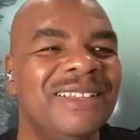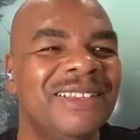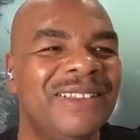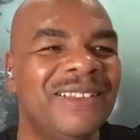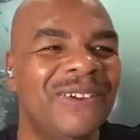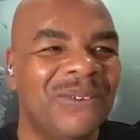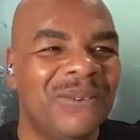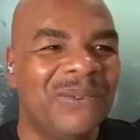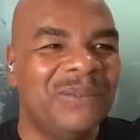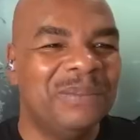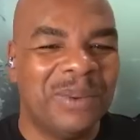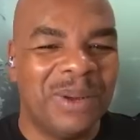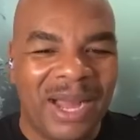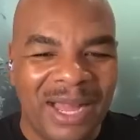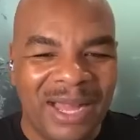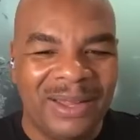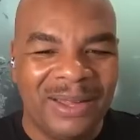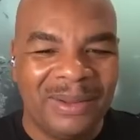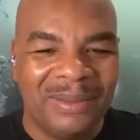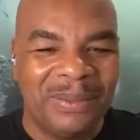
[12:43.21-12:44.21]
Нельзя
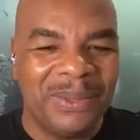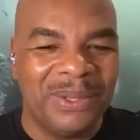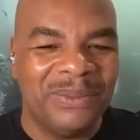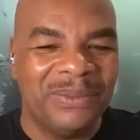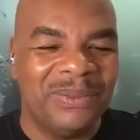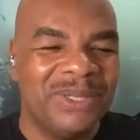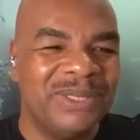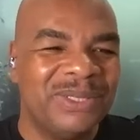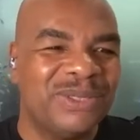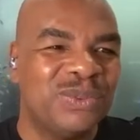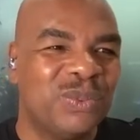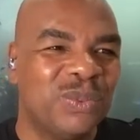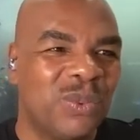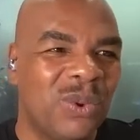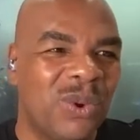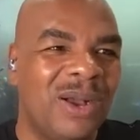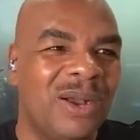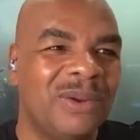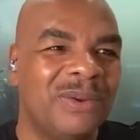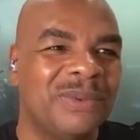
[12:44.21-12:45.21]
покупать так
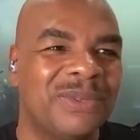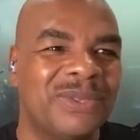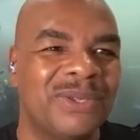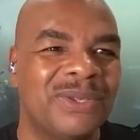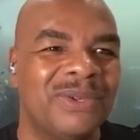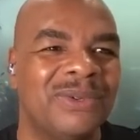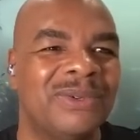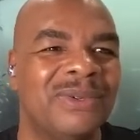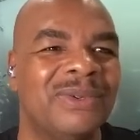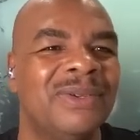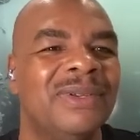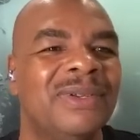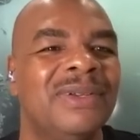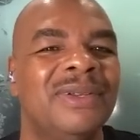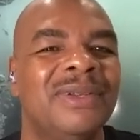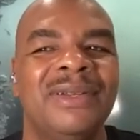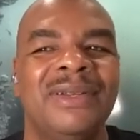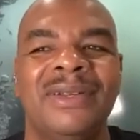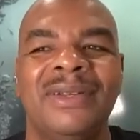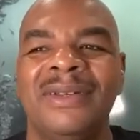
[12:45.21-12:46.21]
высоко. Что с тобой не
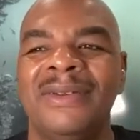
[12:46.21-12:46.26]
так?